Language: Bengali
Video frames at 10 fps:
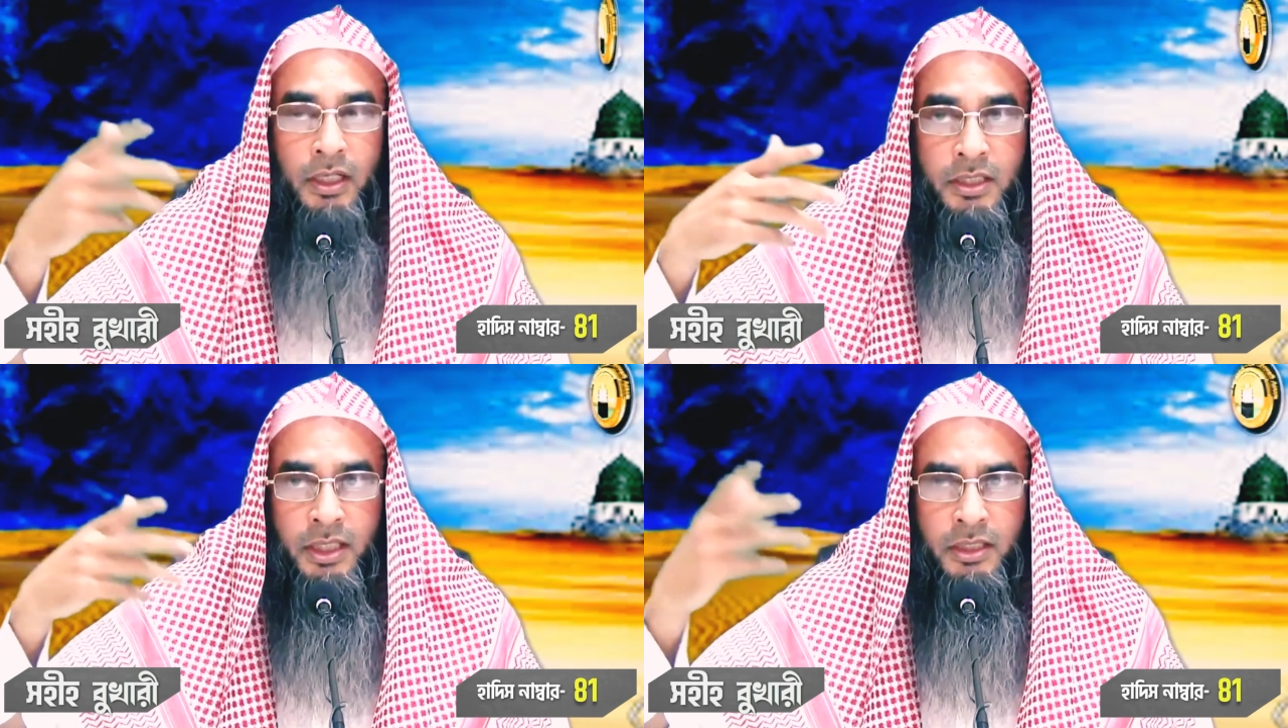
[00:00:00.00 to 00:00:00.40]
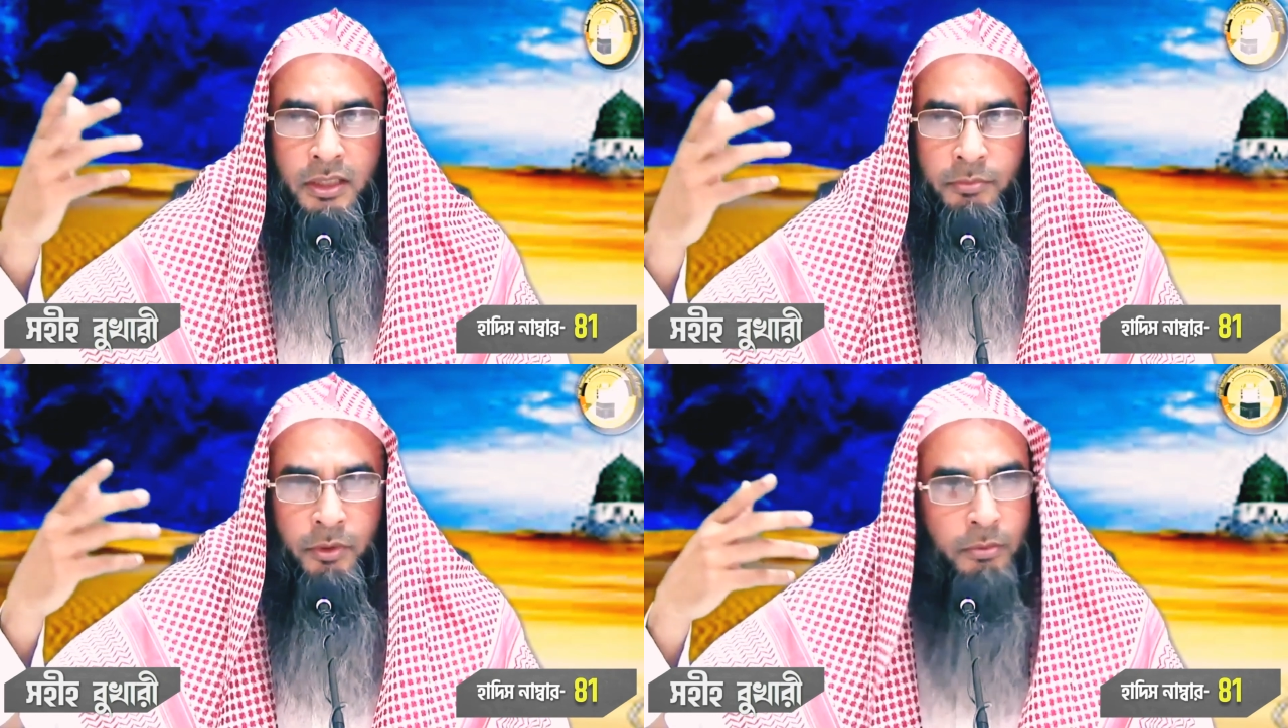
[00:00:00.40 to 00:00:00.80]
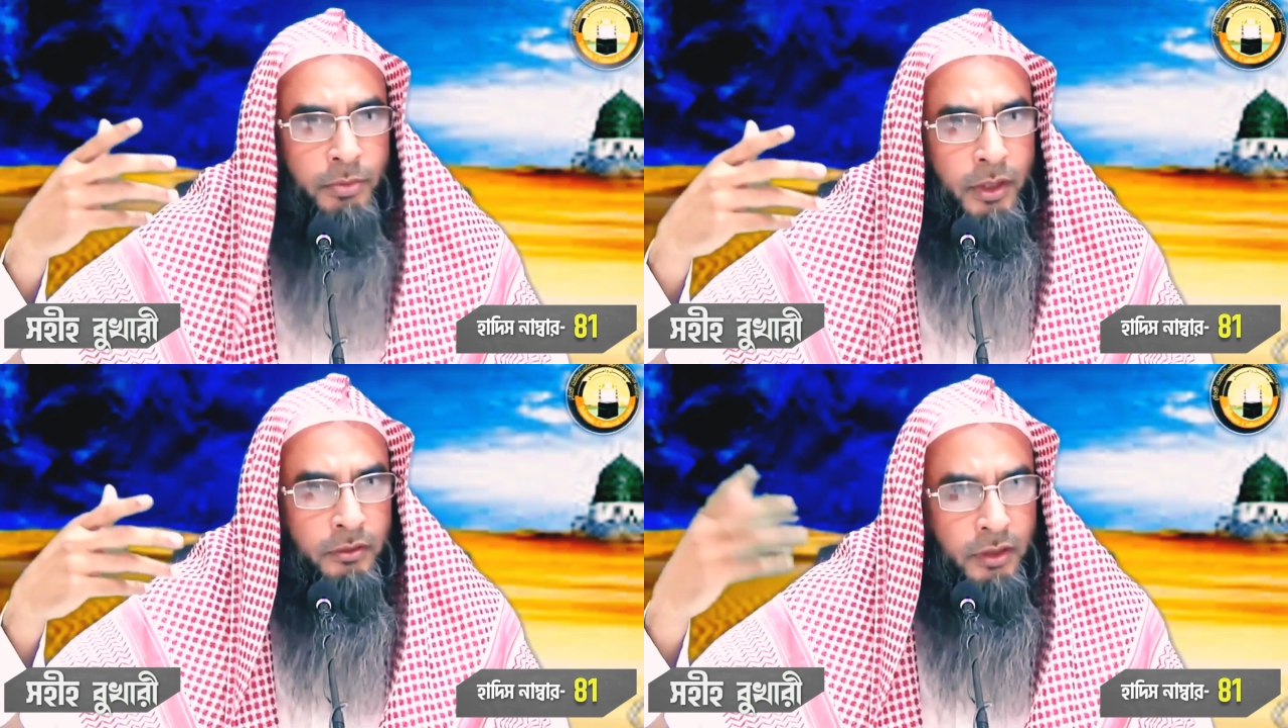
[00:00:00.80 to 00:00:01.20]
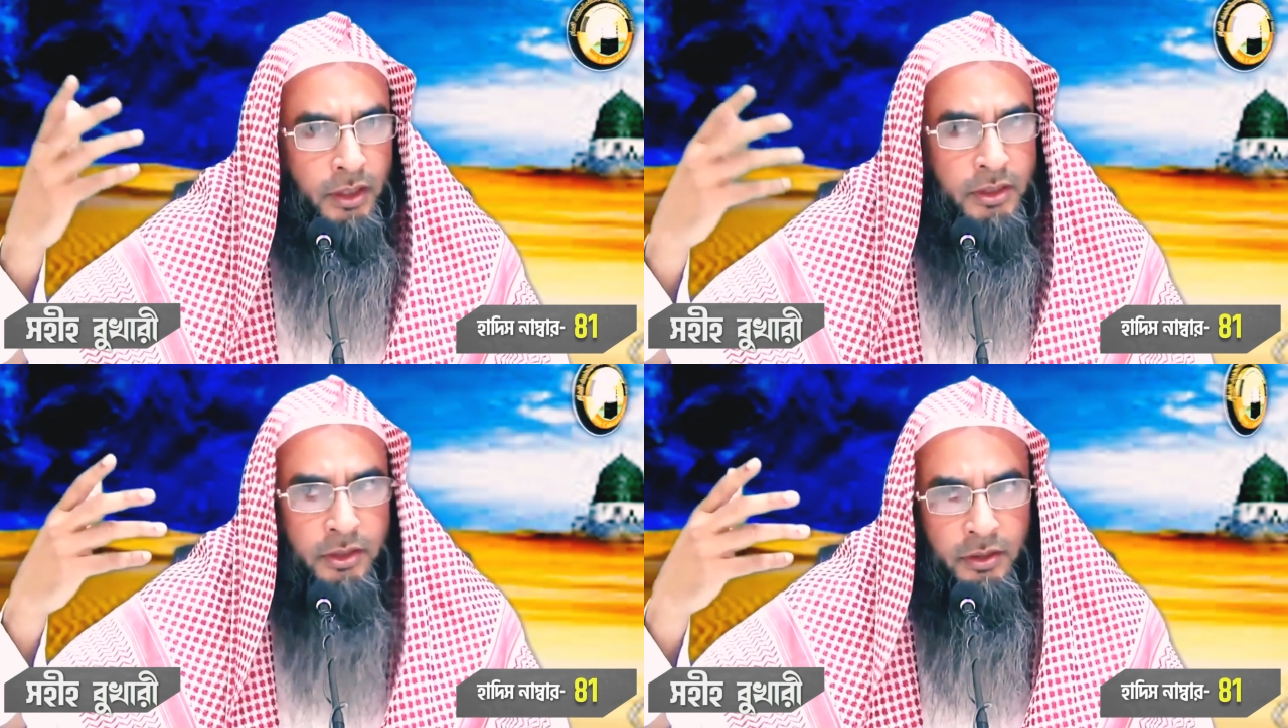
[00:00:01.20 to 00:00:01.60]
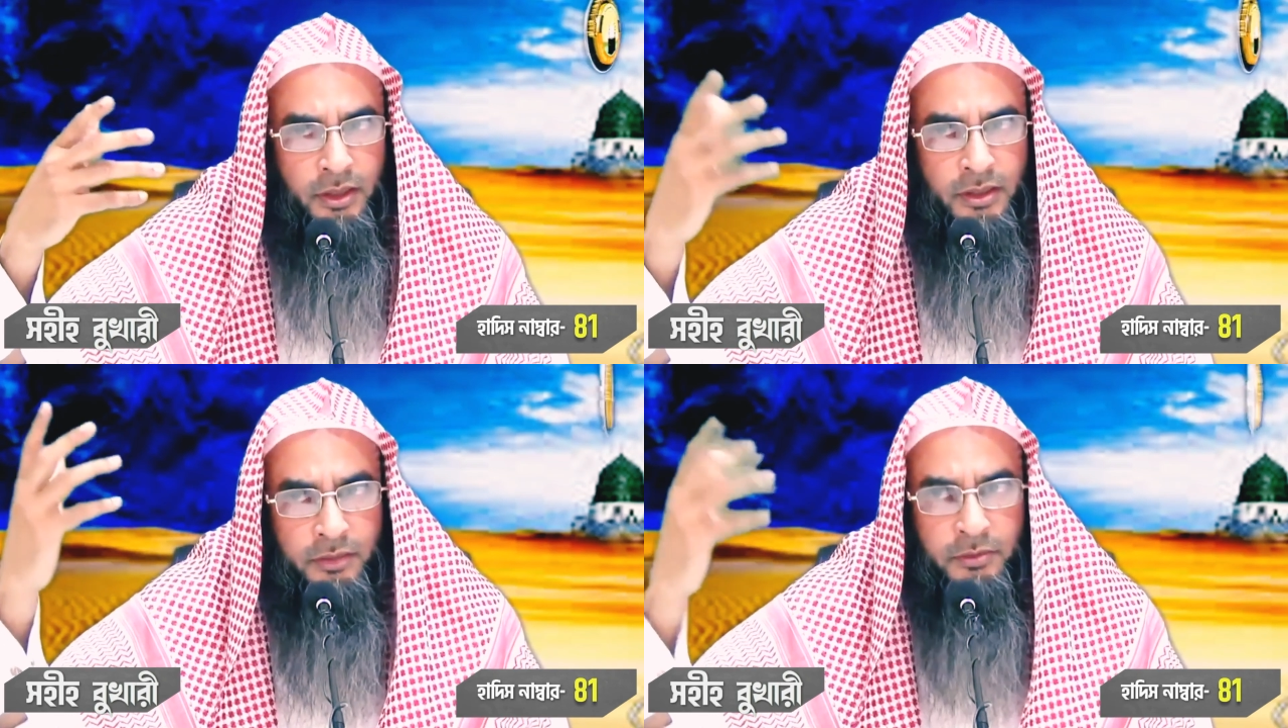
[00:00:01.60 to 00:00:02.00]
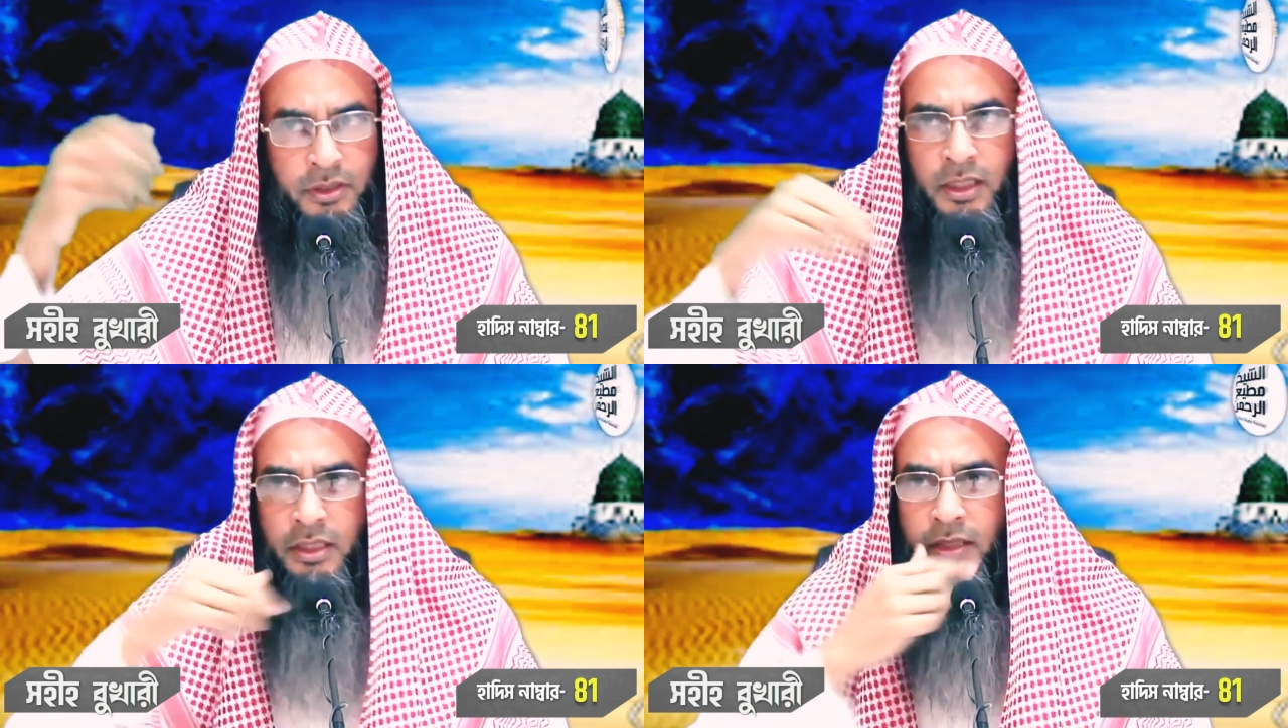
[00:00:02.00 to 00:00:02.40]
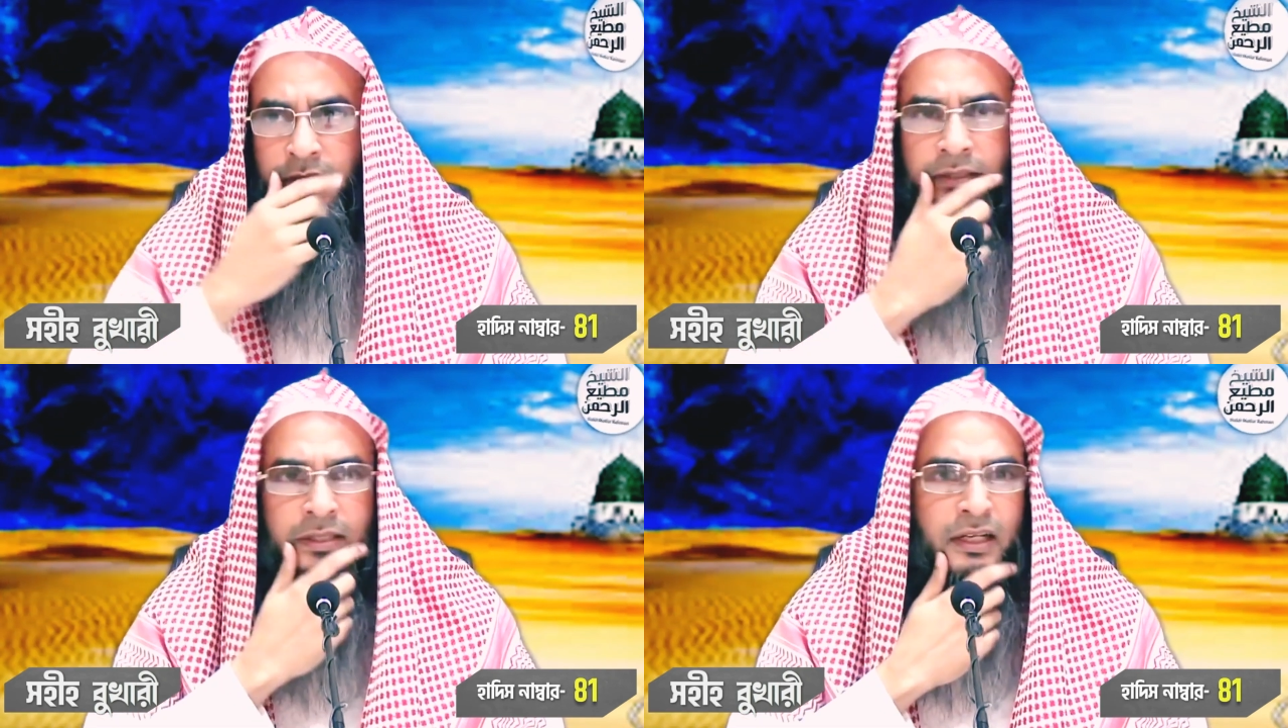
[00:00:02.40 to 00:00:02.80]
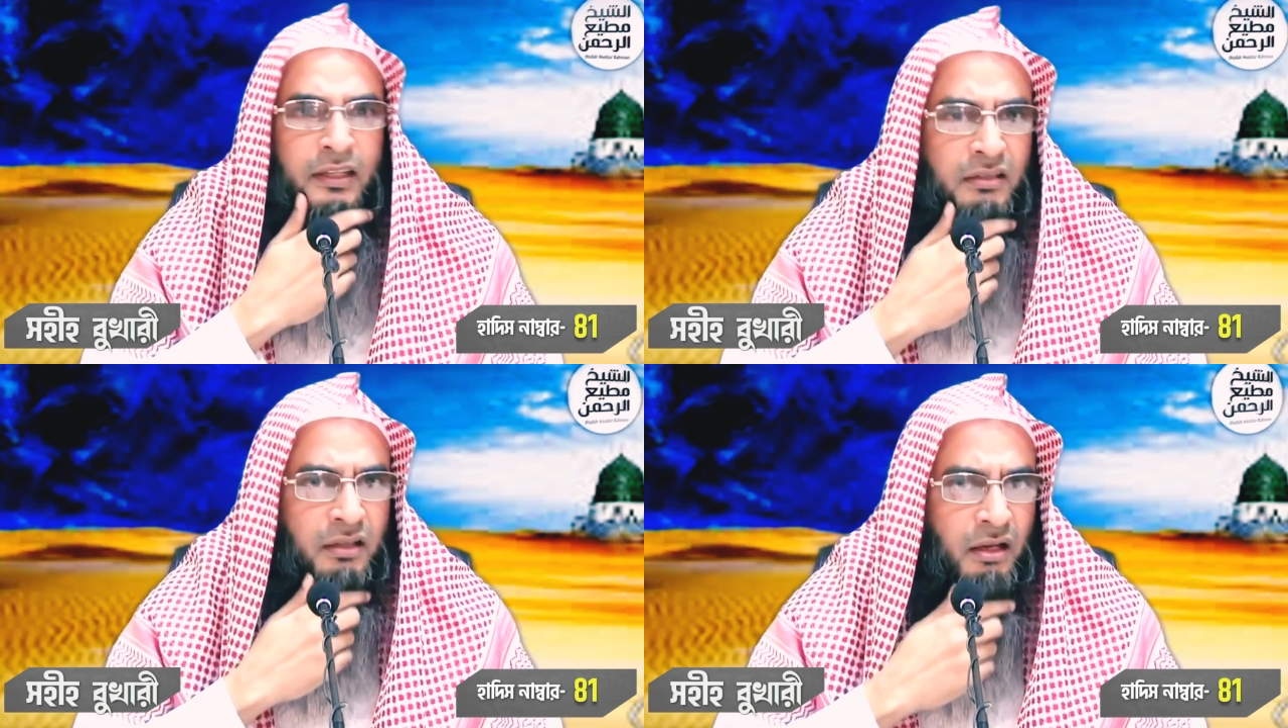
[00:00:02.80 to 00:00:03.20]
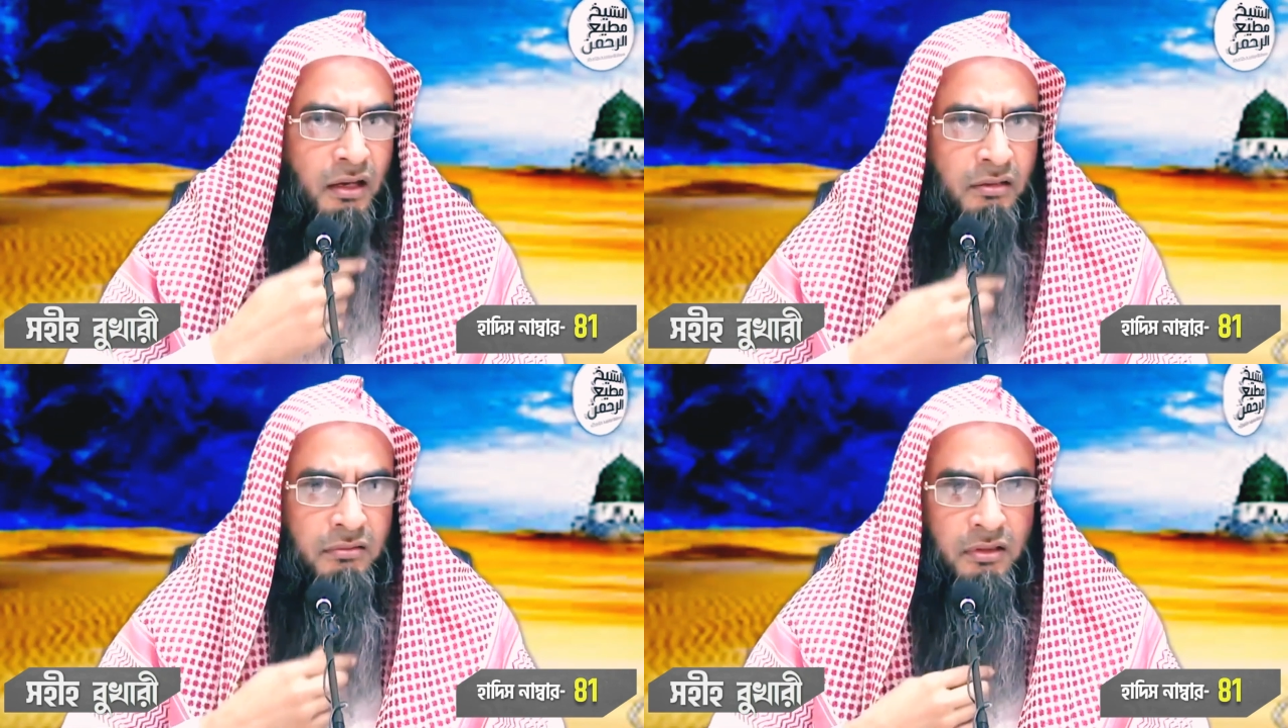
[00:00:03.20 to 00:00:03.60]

আশি হিজির পরে প্রায় তার আশি তেরাশি বা ছিয়াশির দিকে তার এন্তেকাল